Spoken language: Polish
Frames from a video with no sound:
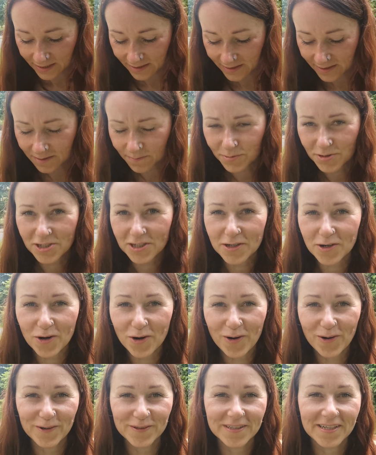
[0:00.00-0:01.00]
e,
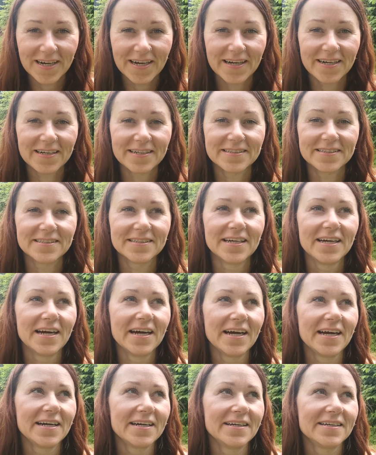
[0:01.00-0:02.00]
przekonań,
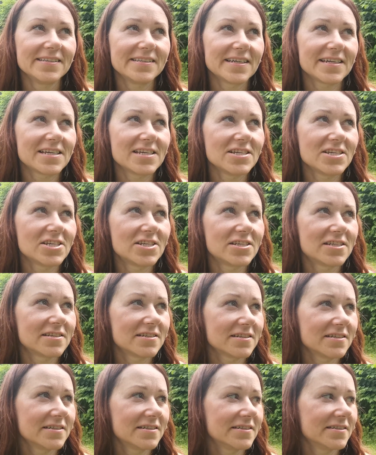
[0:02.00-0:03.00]
jakichś
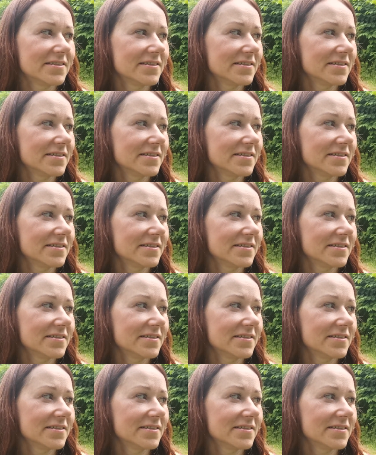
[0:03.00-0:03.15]
e,